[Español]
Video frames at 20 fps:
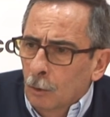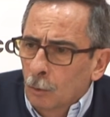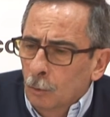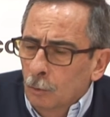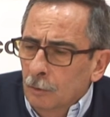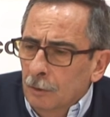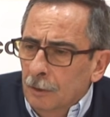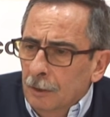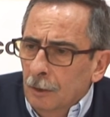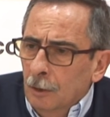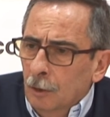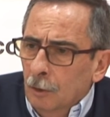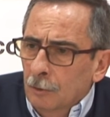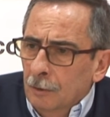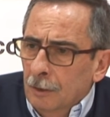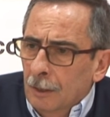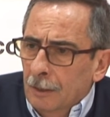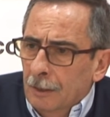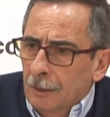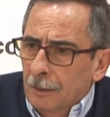un
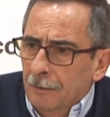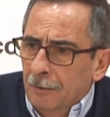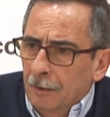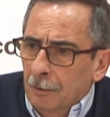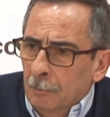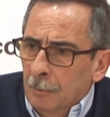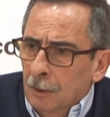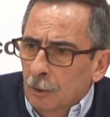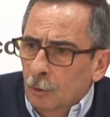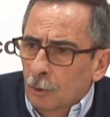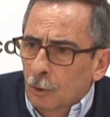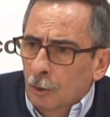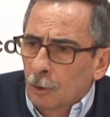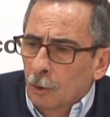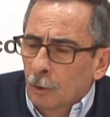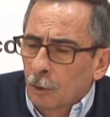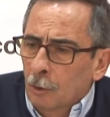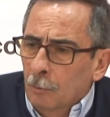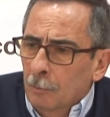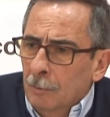tirón del crecimiento
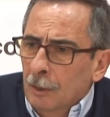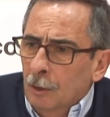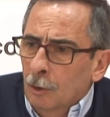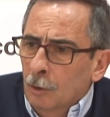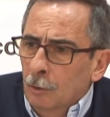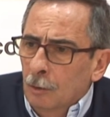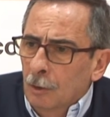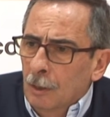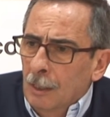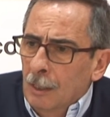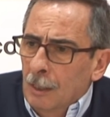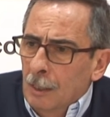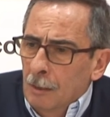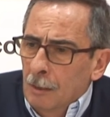económico.